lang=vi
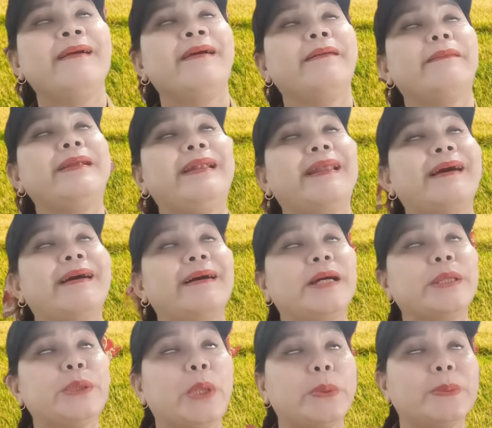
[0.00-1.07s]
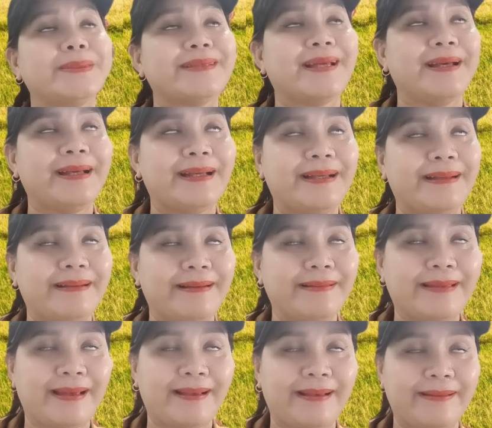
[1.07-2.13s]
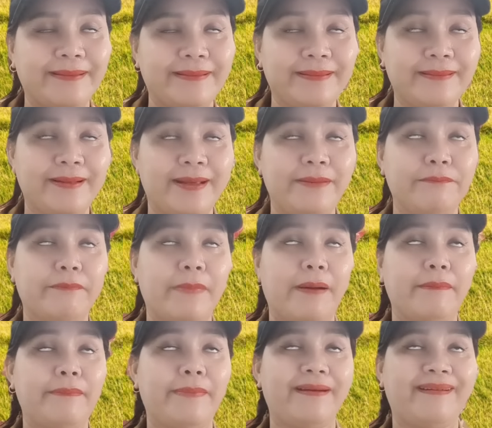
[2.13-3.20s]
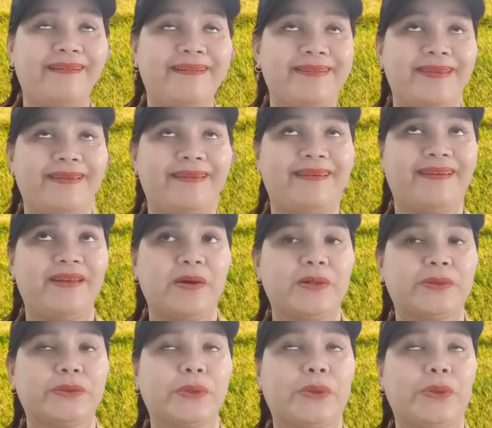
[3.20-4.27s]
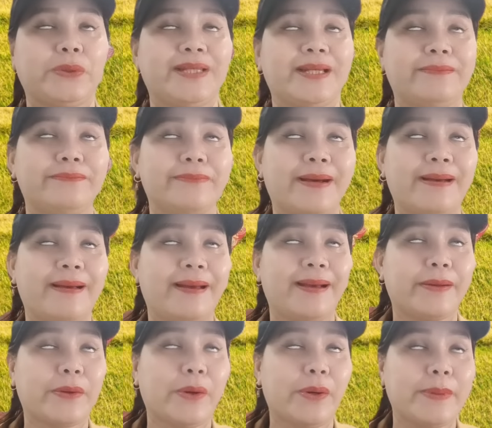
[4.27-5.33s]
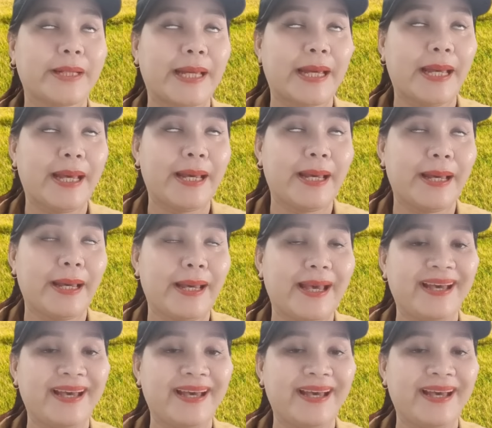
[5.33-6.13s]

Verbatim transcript: Bây giờ dụng ta ở thằng Hương Linh bóng ơi về đoàn tụ giống bạn con cá